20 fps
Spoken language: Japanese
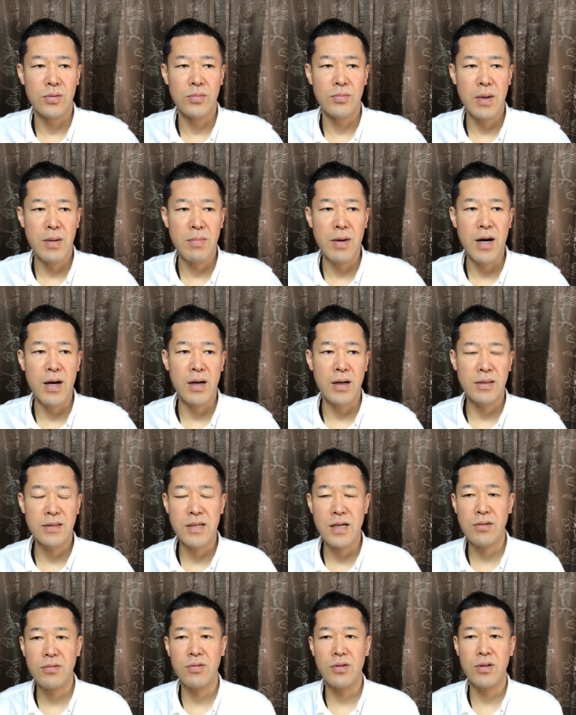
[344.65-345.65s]
まあまあ
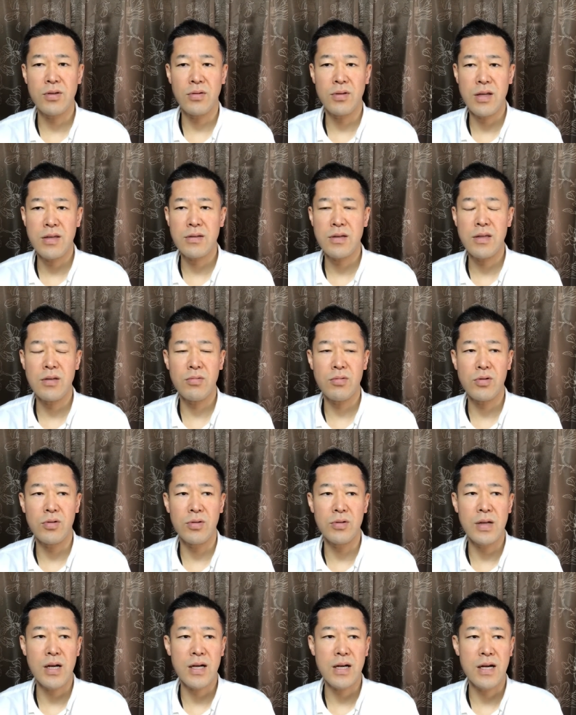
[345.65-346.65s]
ざっくりとですけども
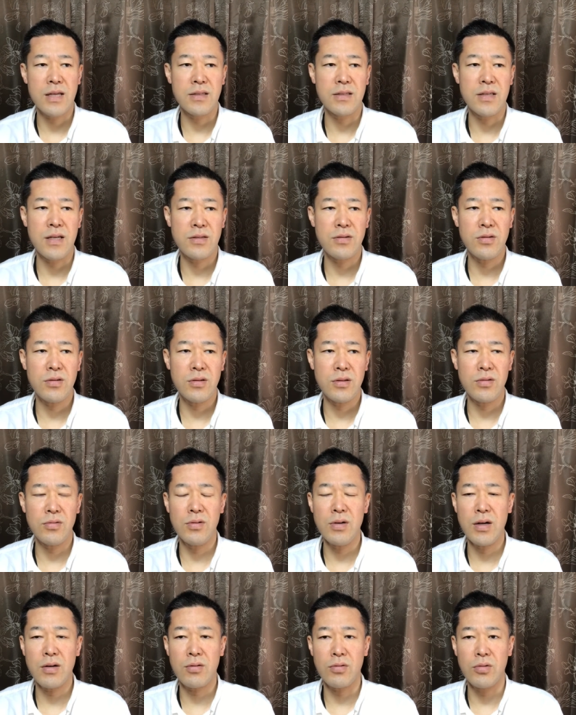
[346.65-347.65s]
こんな感じですっていう
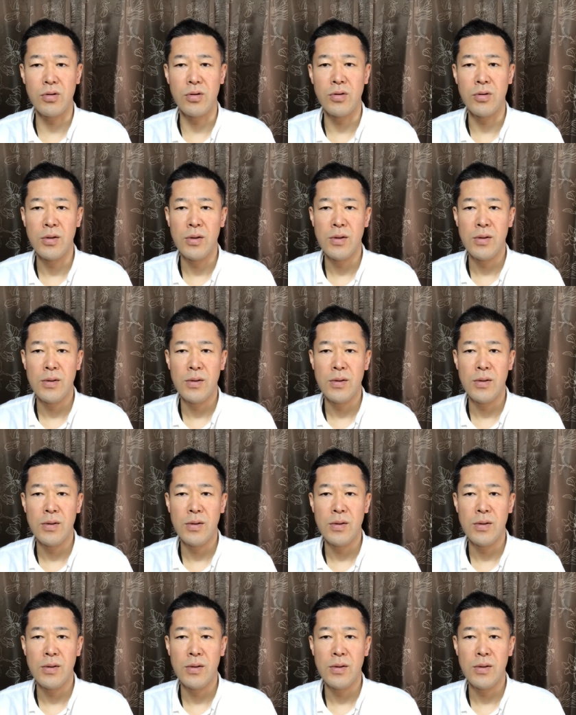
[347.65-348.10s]
のはこう、